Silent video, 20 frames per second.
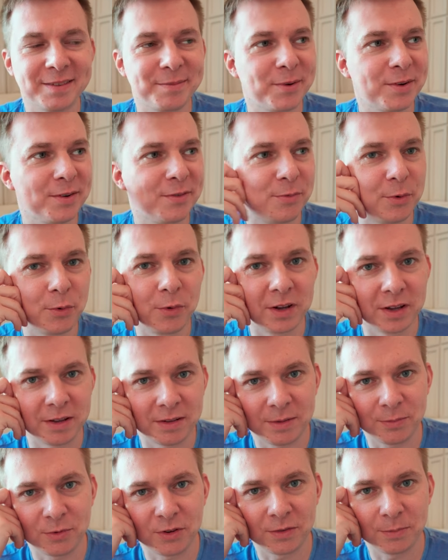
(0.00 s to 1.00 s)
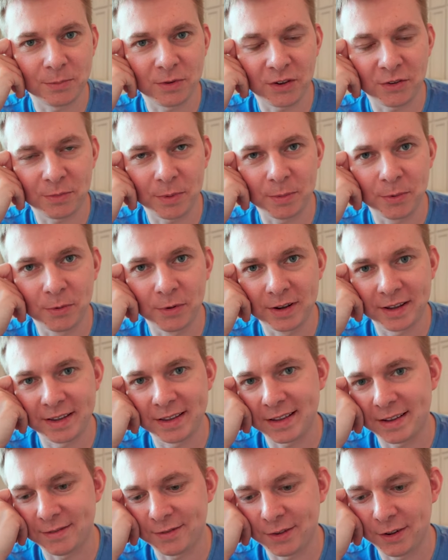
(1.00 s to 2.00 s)
Byłem w bułkę i prze, przez bibułkę
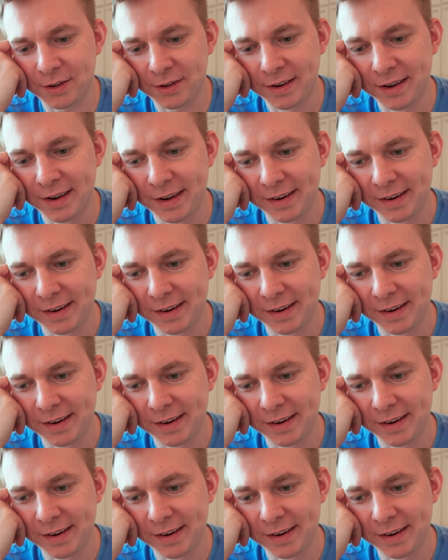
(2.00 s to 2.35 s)
niedawno